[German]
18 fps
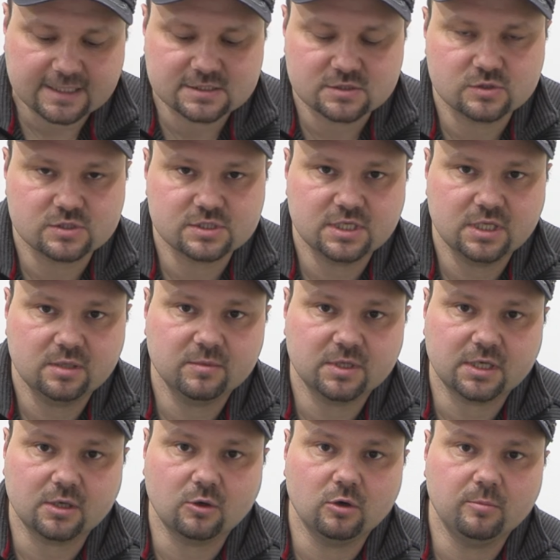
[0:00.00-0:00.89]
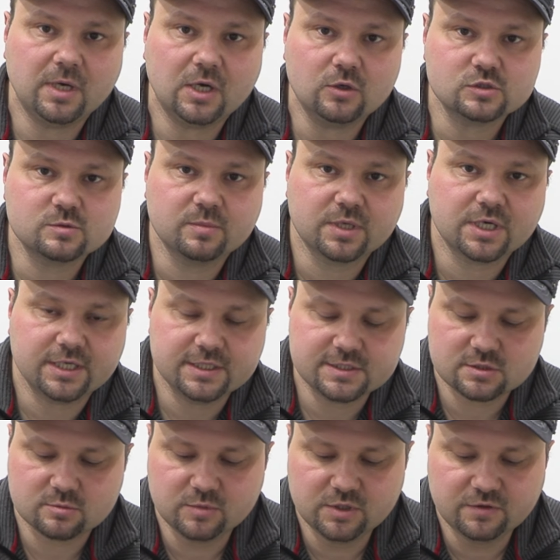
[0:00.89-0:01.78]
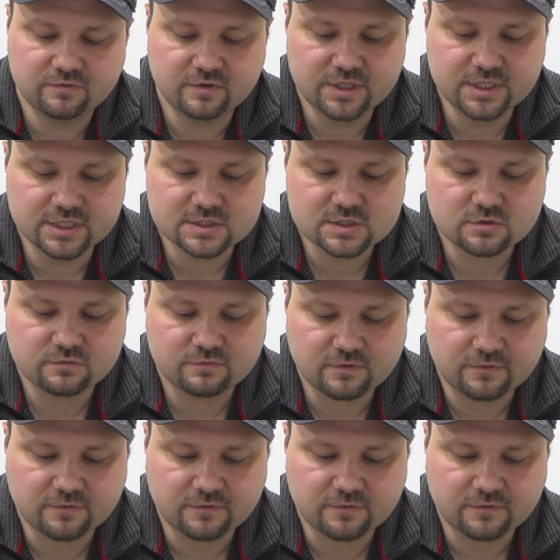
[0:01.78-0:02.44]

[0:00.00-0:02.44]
das System dann auch im Außenbereich zum Nivellieren zu